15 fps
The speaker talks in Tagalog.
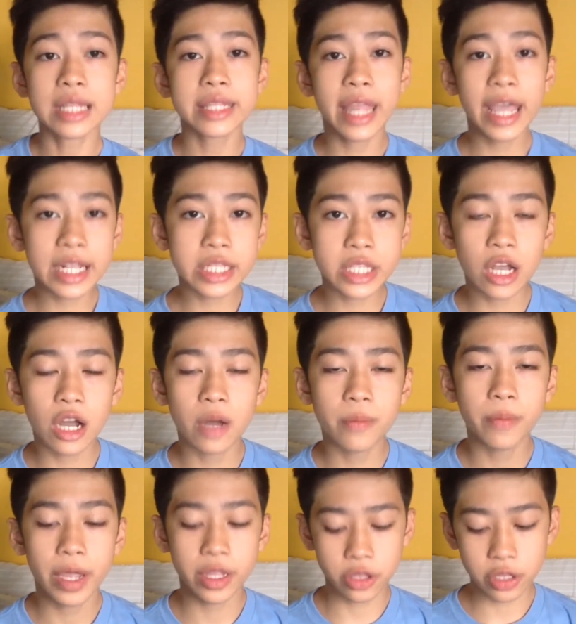Next
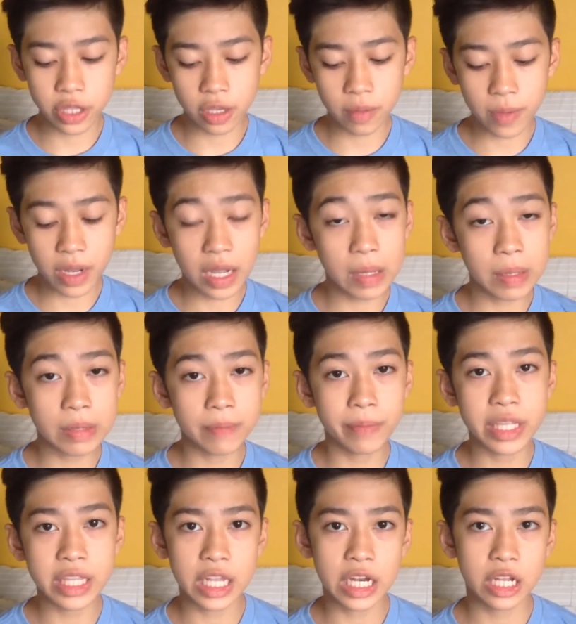up, ito na yung mga
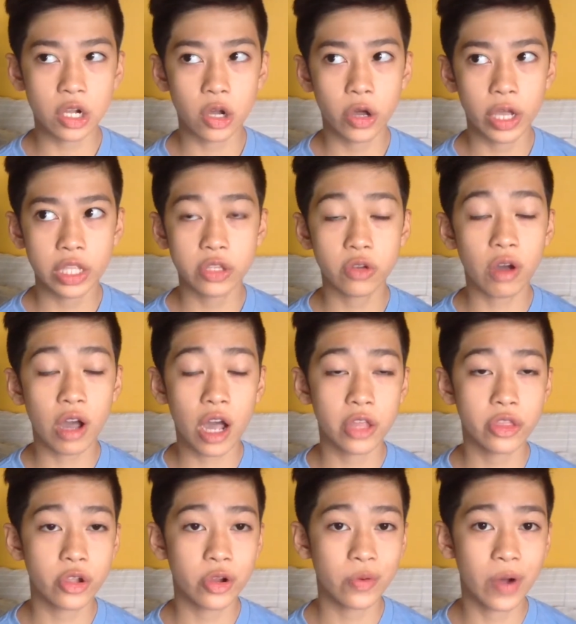binili ko and yung
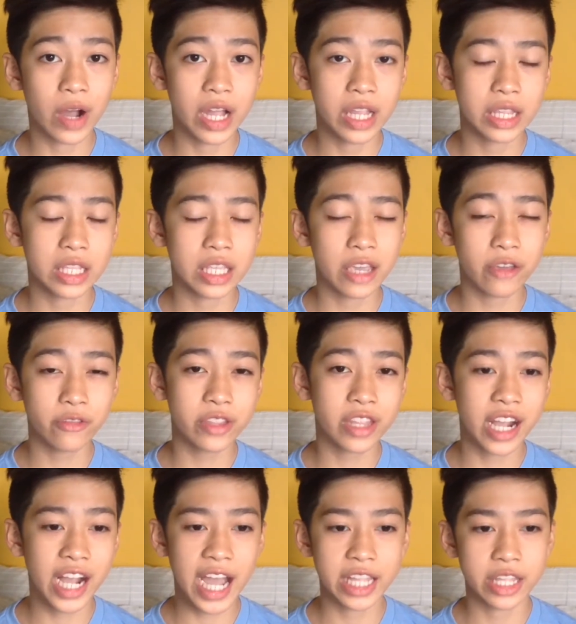other one, gift
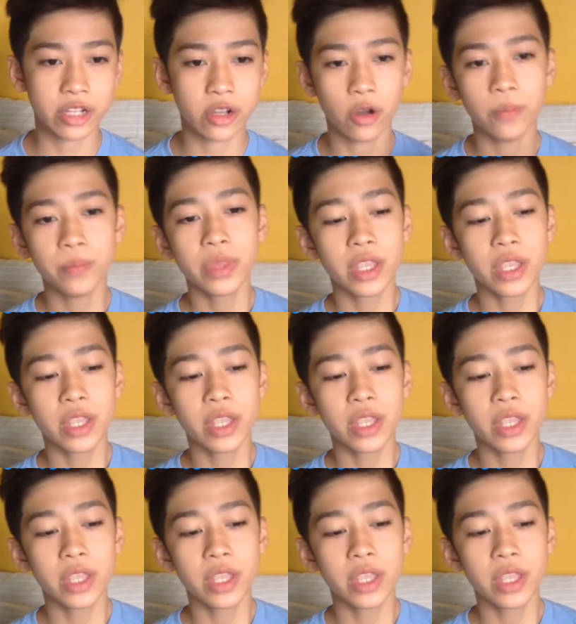na ate ko.